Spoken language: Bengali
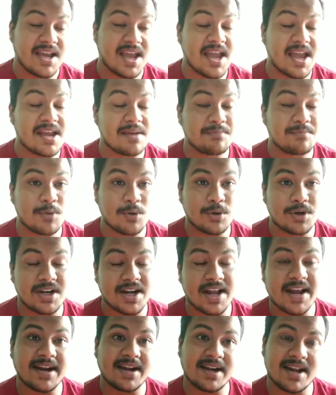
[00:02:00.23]
এই
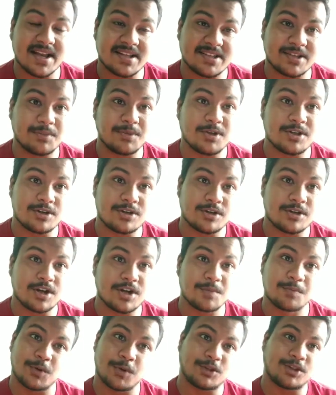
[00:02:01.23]
বোর্ডটা একটা এক্সামিনেশনে
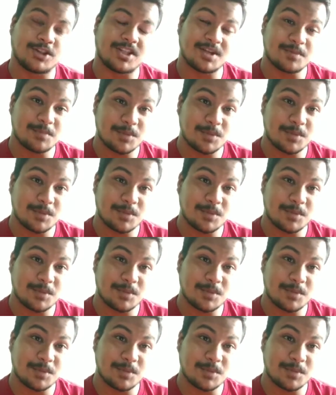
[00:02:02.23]
প্রত্যেক